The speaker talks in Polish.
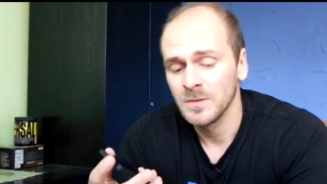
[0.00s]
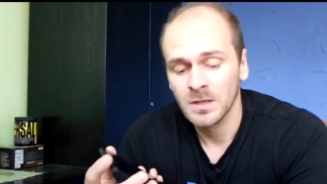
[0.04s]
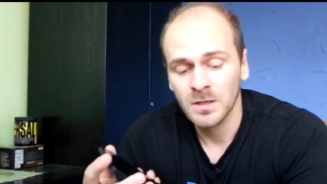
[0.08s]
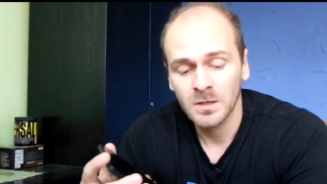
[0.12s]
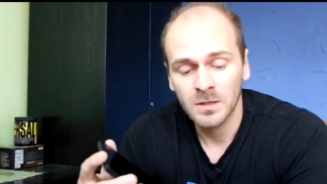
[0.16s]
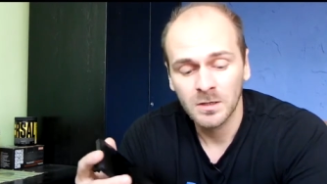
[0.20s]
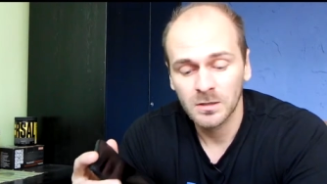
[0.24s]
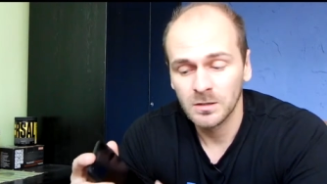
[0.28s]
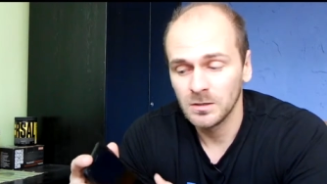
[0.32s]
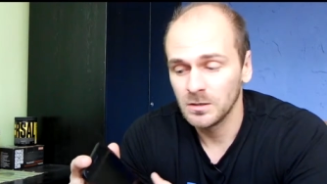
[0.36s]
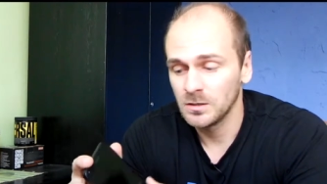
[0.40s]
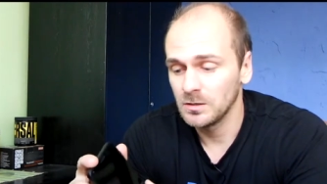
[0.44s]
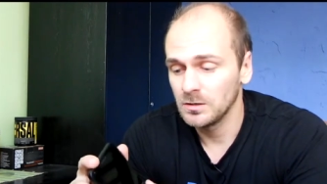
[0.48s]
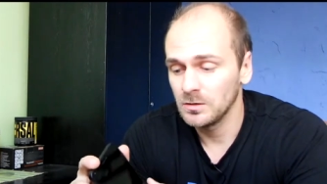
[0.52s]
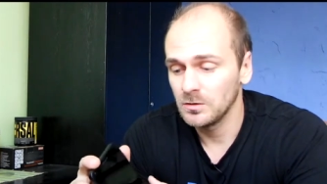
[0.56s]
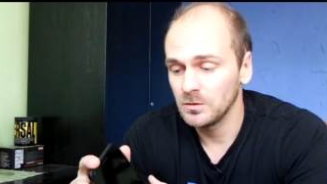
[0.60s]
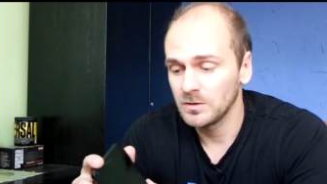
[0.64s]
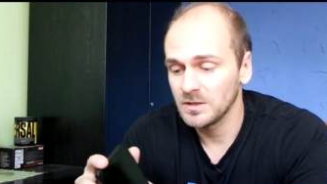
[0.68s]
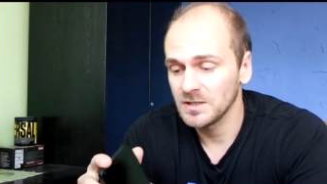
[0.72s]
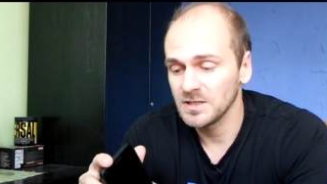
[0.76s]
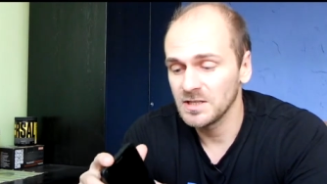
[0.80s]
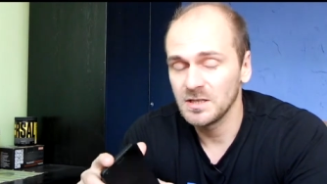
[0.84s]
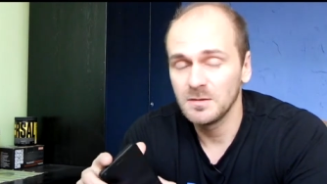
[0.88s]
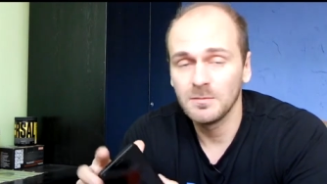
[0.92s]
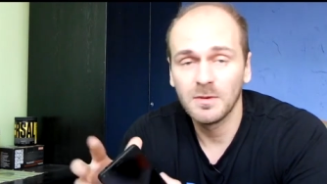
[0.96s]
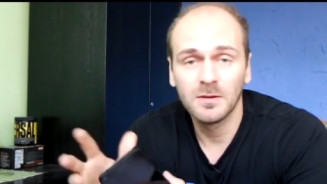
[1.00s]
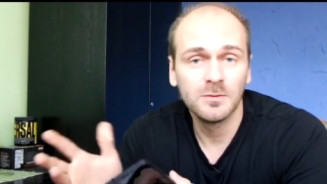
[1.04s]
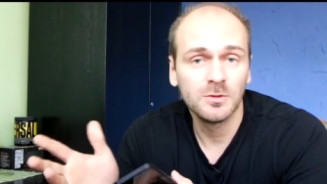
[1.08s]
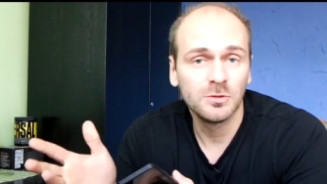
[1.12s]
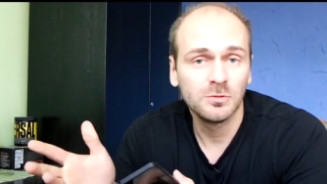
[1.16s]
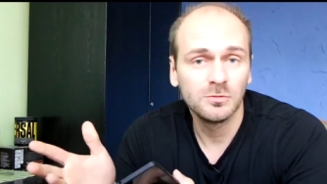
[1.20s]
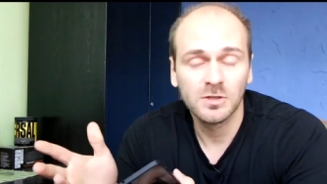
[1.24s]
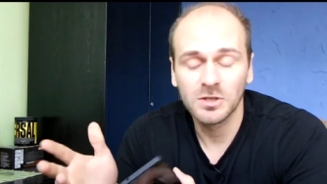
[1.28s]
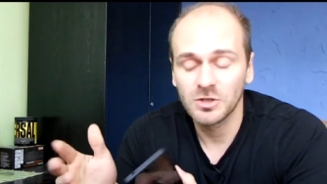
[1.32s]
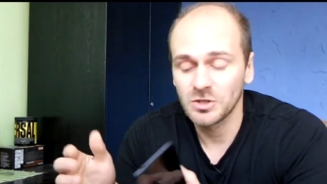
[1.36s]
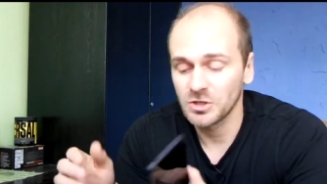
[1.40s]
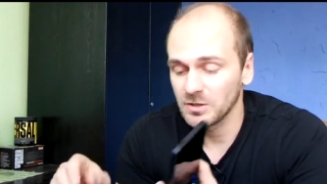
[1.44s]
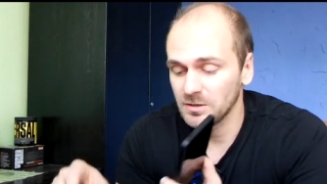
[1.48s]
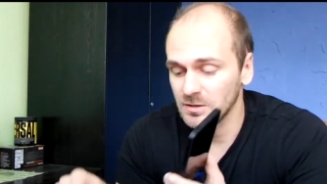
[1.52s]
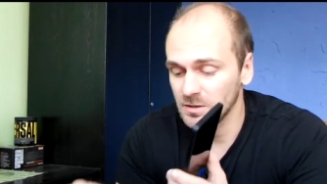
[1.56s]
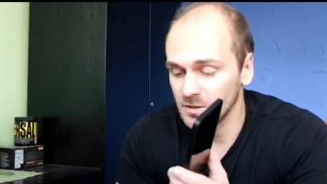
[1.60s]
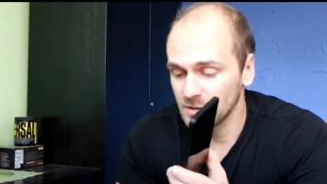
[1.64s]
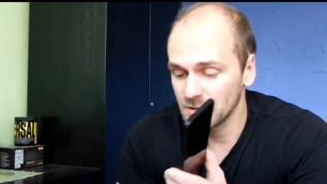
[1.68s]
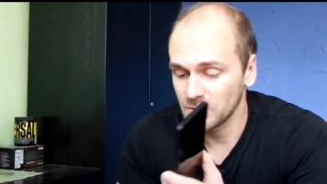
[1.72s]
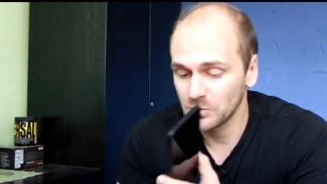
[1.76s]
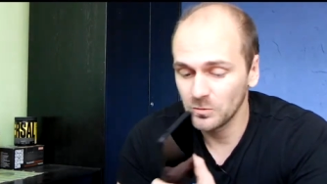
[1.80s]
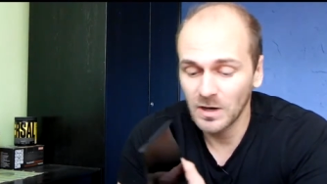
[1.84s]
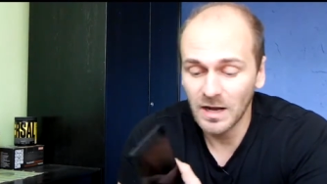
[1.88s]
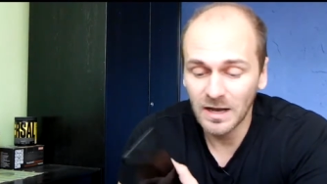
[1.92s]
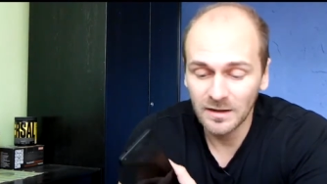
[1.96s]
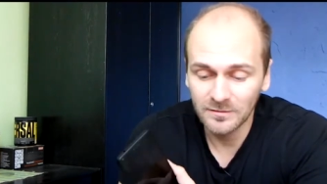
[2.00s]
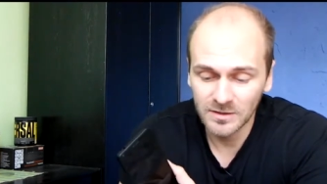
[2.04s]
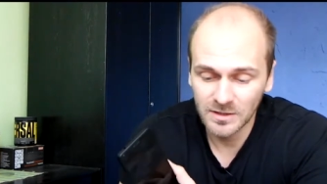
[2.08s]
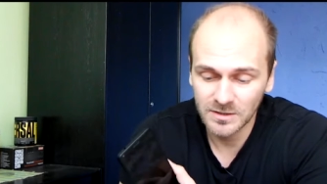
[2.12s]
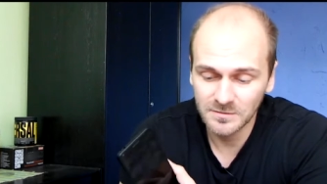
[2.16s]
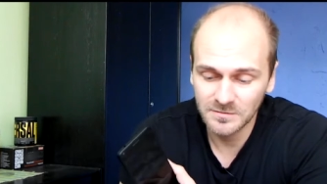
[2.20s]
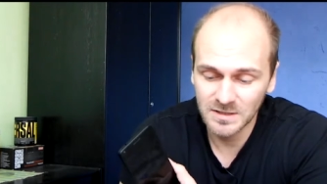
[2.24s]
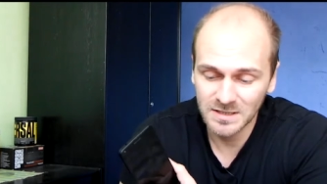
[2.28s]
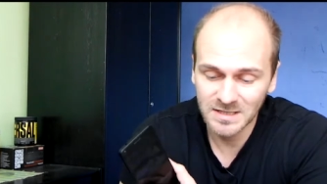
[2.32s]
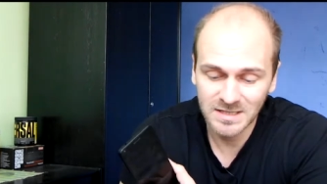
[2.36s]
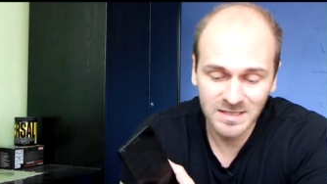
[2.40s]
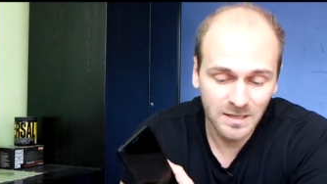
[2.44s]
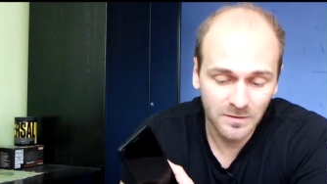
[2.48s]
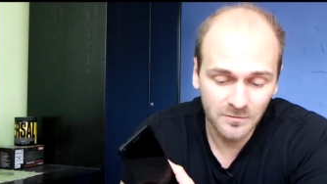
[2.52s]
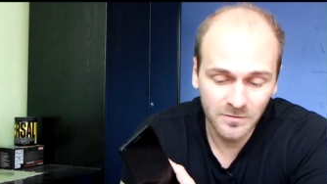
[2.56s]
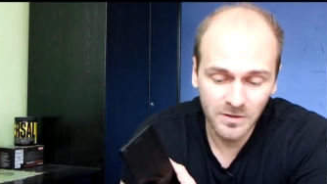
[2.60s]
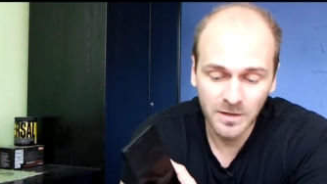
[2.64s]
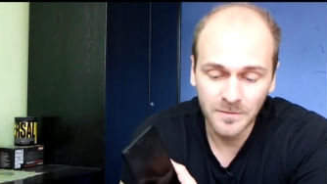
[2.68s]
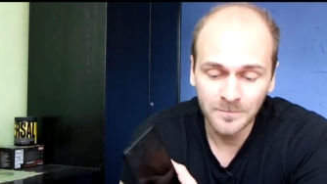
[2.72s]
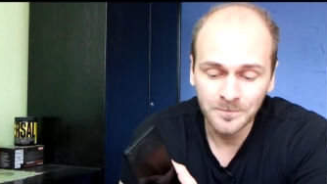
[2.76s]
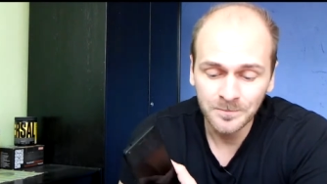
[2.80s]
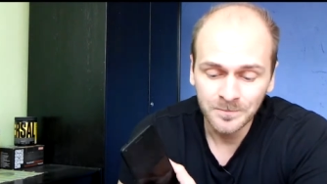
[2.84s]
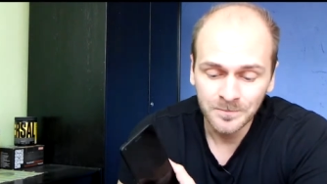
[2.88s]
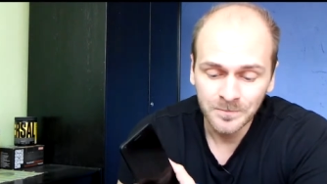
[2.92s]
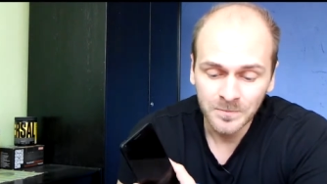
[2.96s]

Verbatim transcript: e, oraz nie mamy tutaj żadnych słuchawek w zestawie.